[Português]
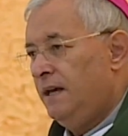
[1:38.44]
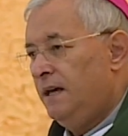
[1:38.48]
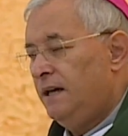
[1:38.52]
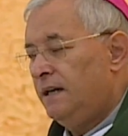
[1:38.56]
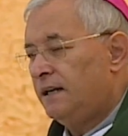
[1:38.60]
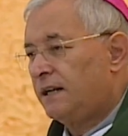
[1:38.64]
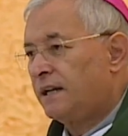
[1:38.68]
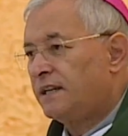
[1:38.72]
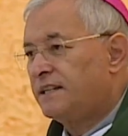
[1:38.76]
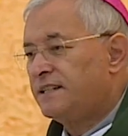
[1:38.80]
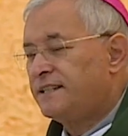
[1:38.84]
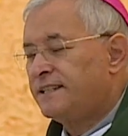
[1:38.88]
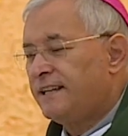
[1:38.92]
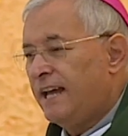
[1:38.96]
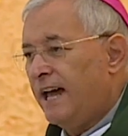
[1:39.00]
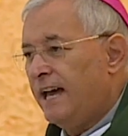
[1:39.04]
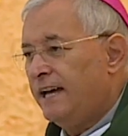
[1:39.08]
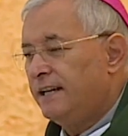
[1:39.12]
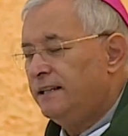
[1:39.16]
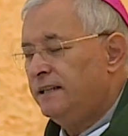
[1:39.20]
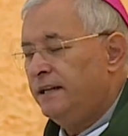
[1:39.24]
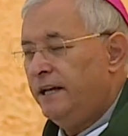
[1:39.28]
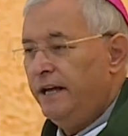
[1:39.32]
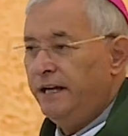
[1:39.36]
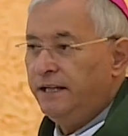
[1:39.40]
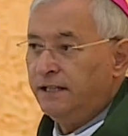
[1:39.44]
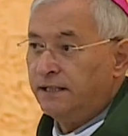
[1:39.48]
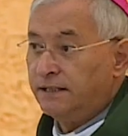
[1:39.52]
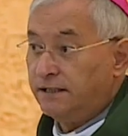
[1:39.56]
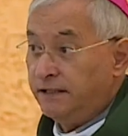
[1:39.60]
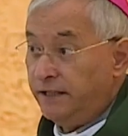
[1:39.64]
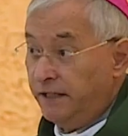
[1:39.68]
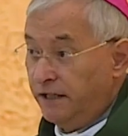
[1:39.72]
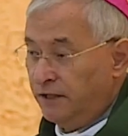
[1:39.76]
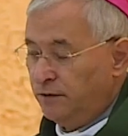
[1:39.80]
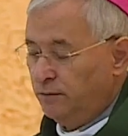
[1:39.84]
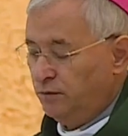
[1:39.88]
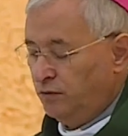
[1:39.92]
Rezar em que
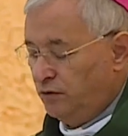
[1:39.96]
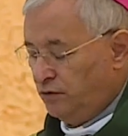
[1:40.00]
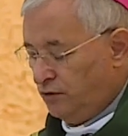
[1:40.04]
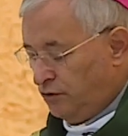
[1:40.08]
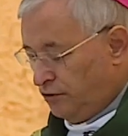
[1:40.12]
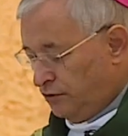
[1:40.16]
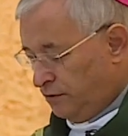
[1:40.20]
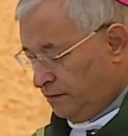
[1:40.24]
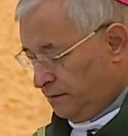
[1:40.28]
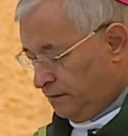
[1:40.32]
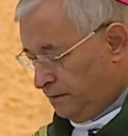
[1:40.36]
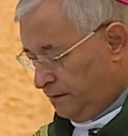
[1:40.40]
termos?